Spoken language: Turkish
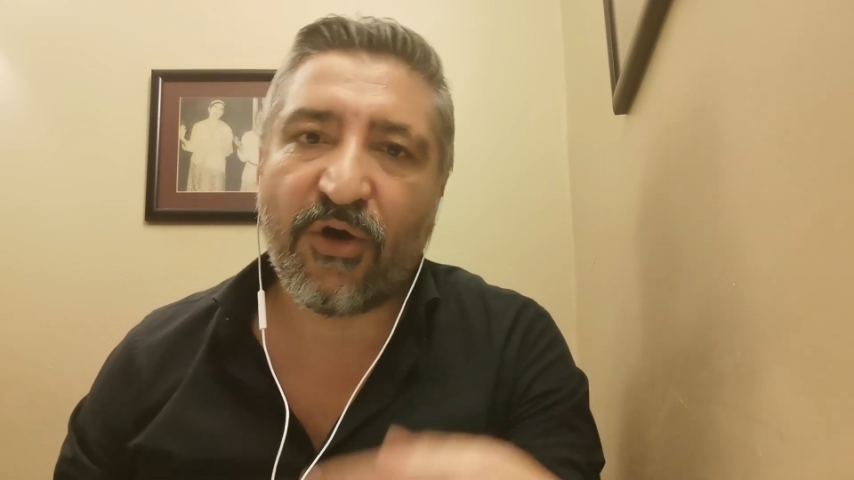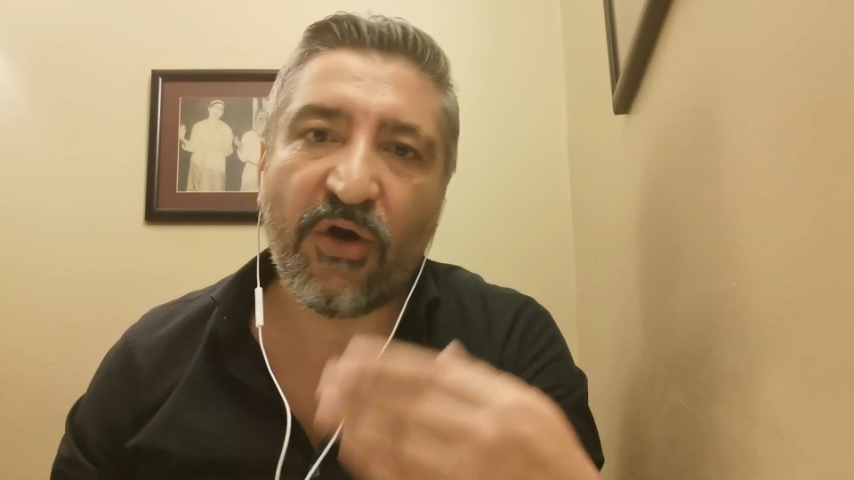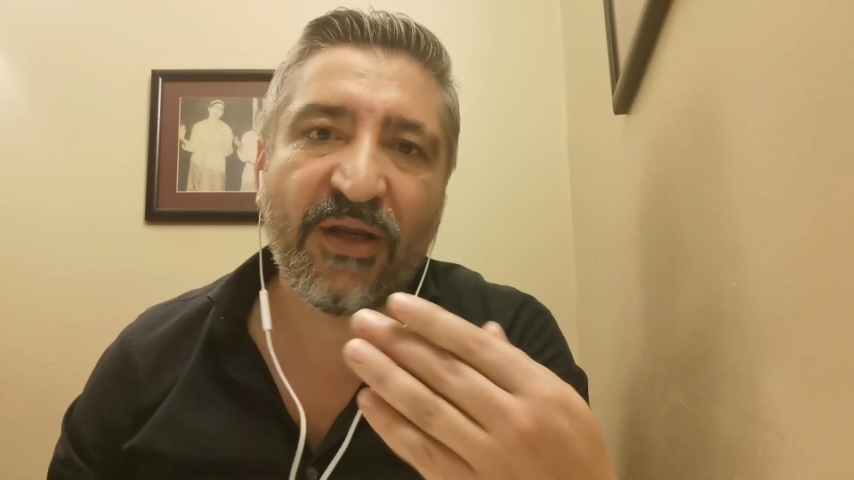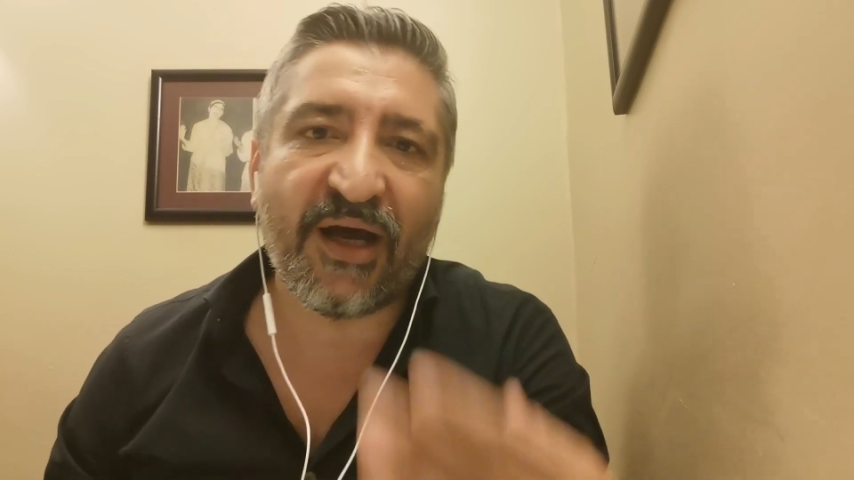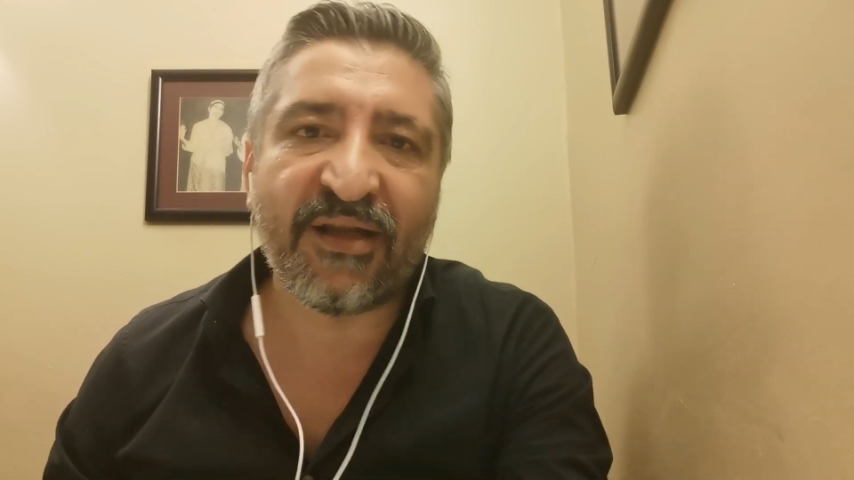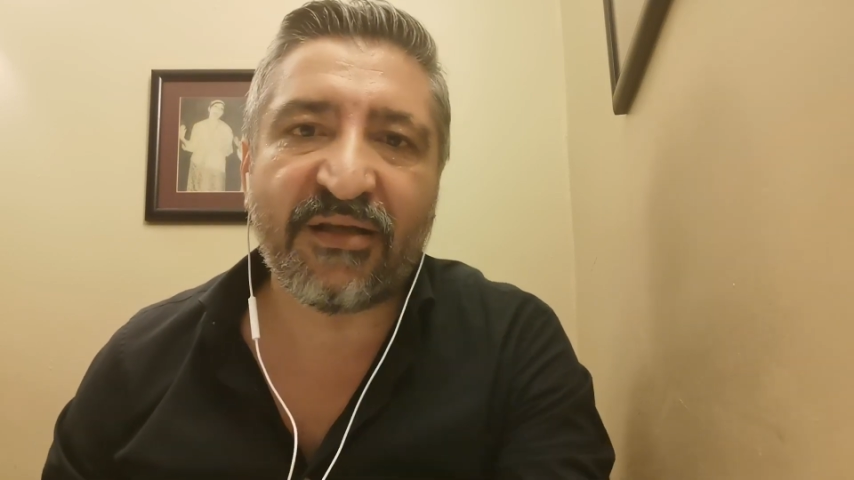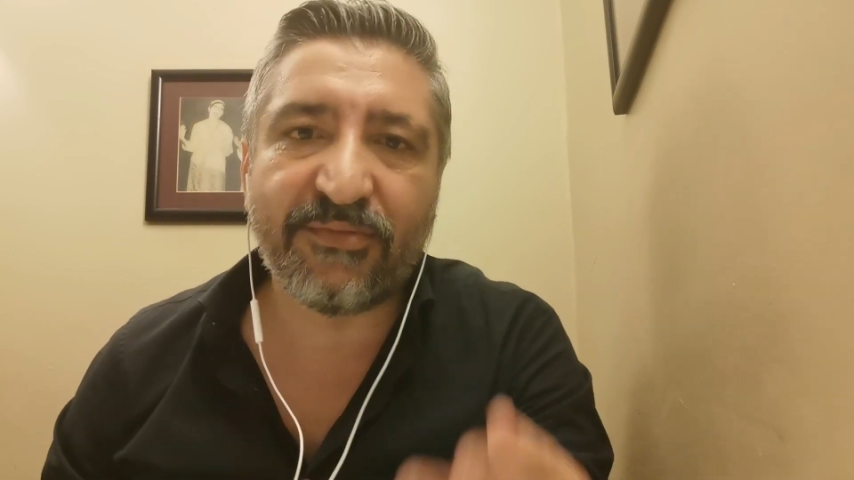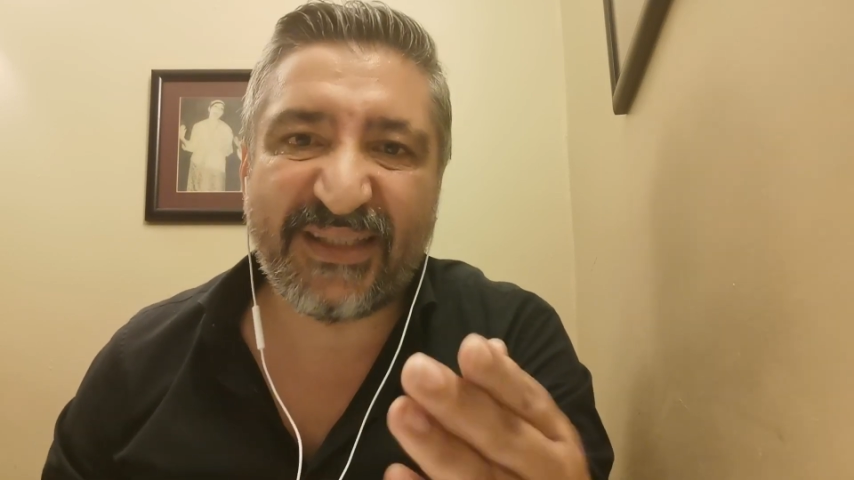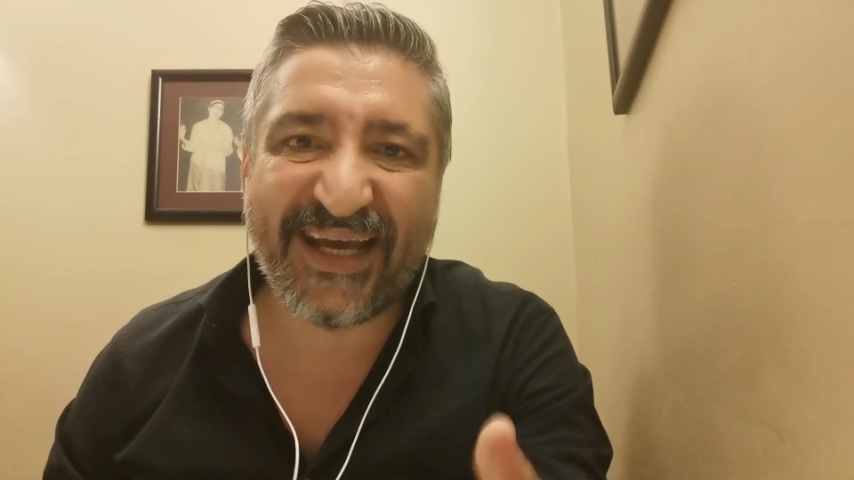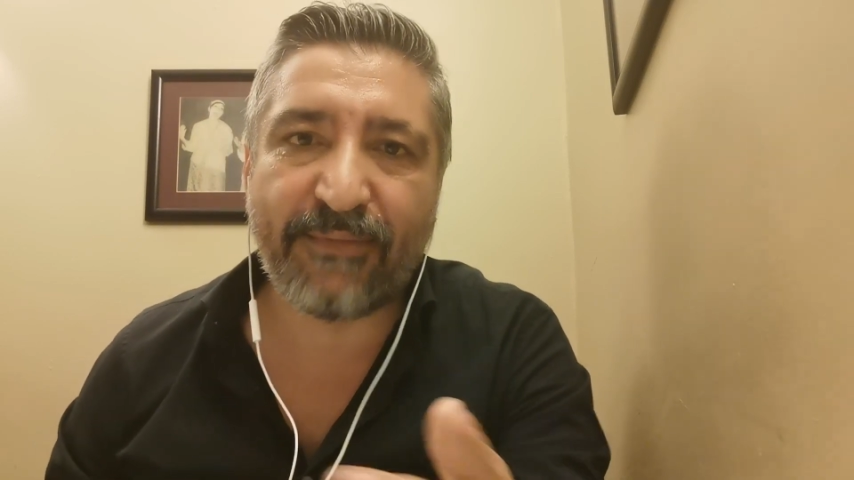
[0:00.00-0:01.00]
öyle
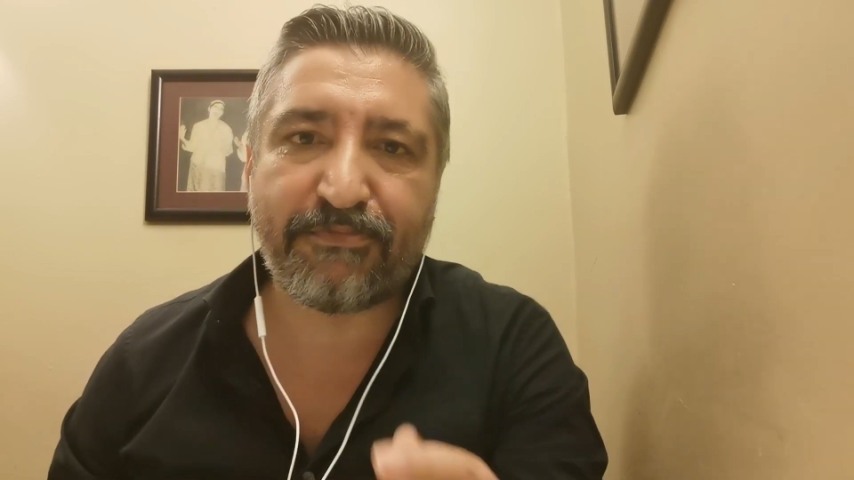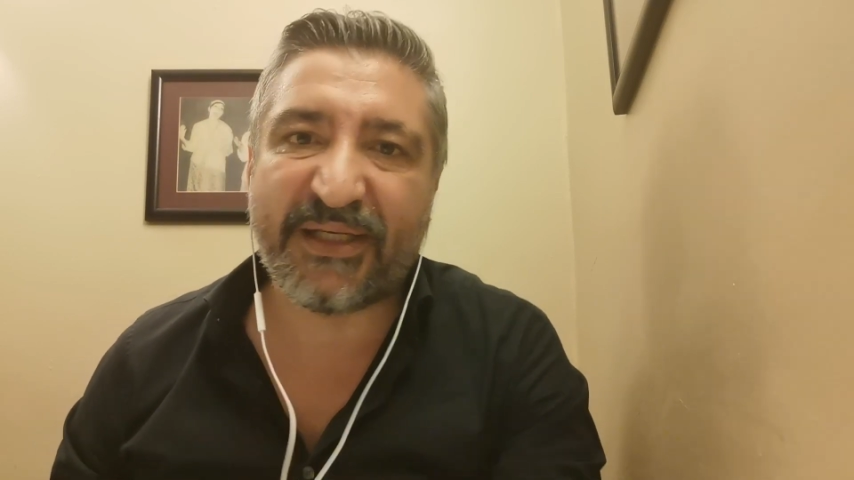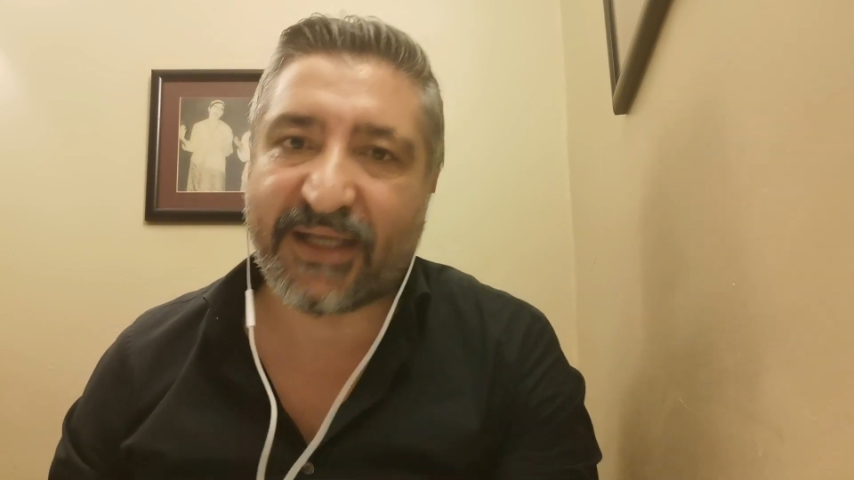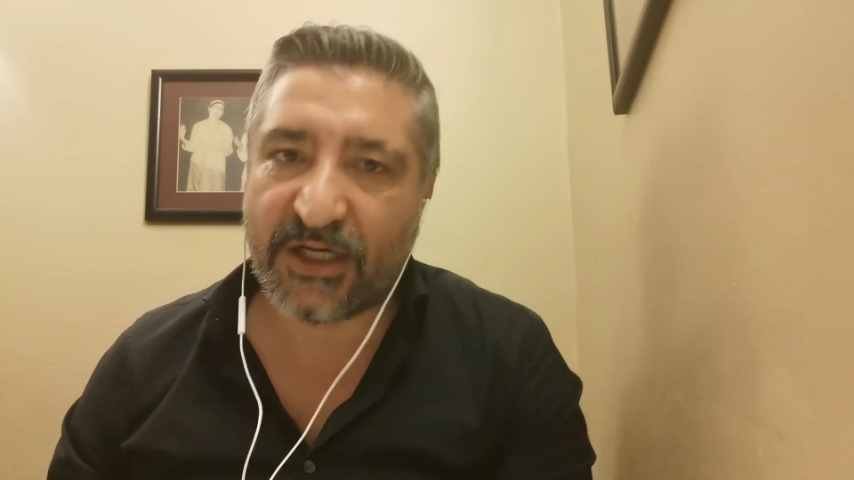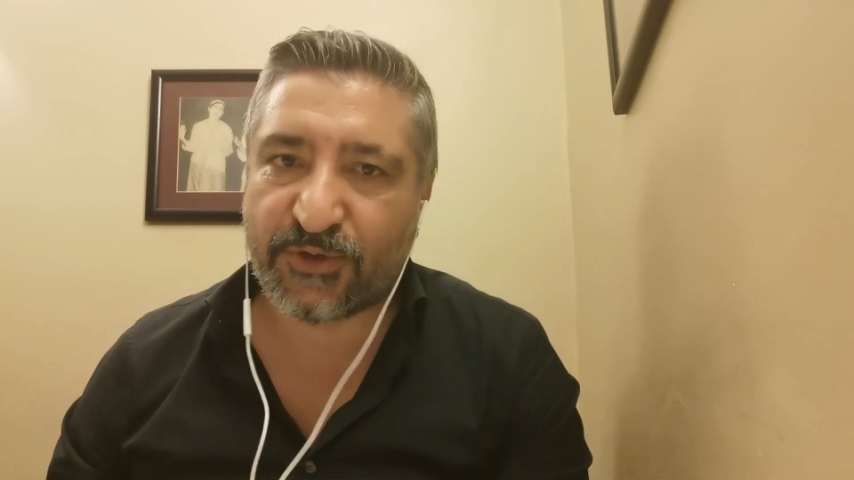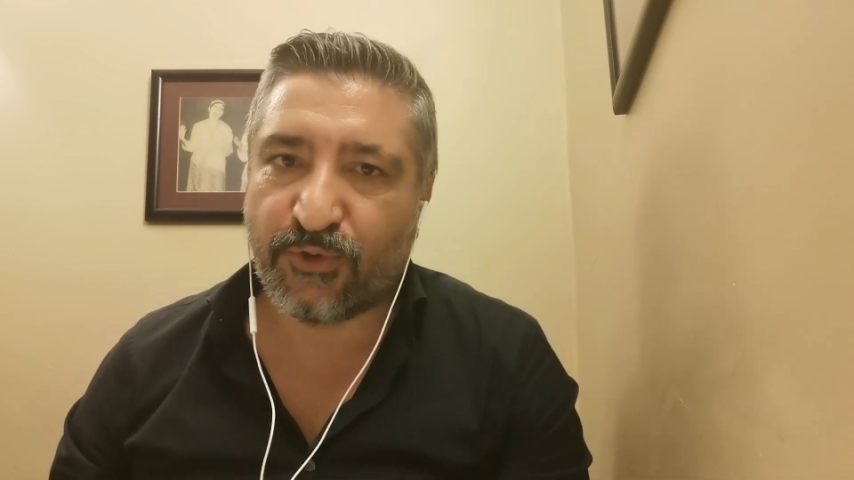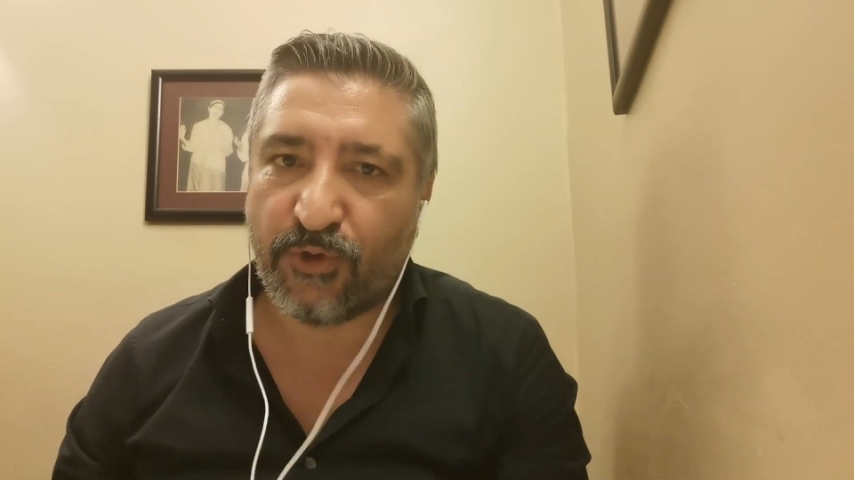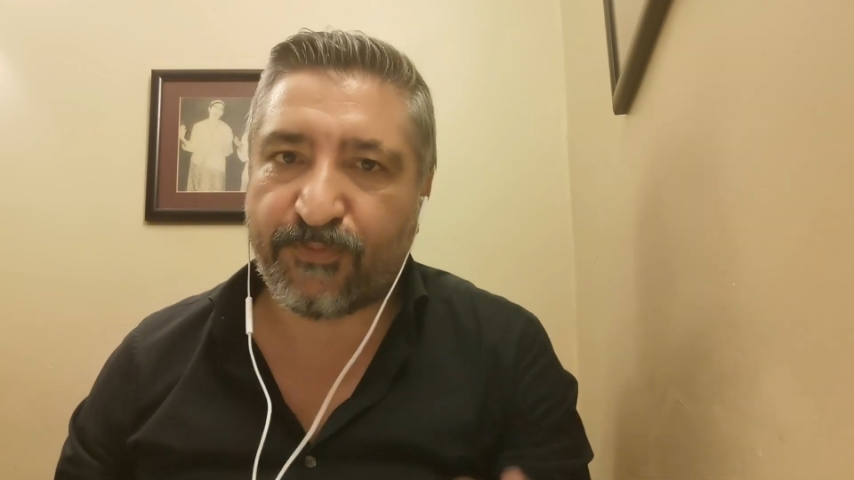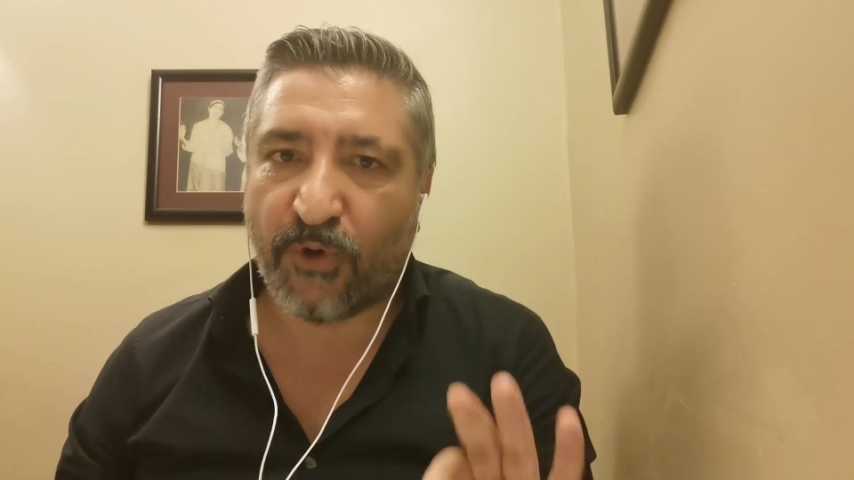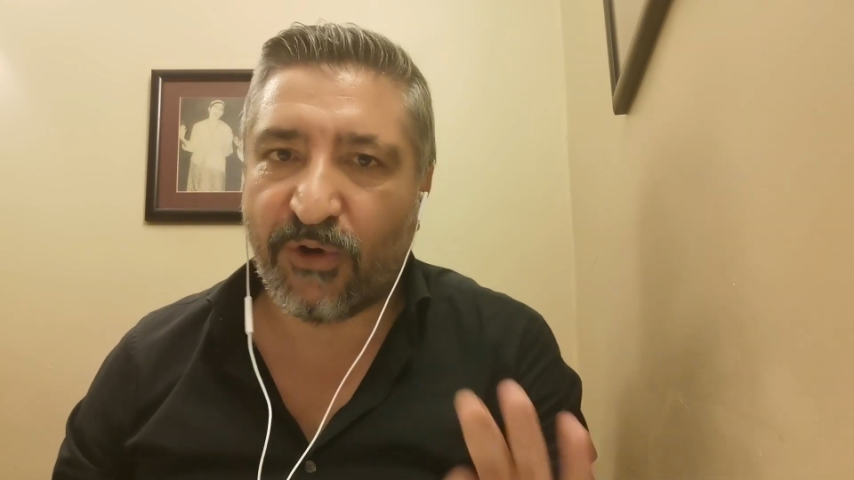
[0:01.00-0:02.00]
alalım diyen birkaç kulüp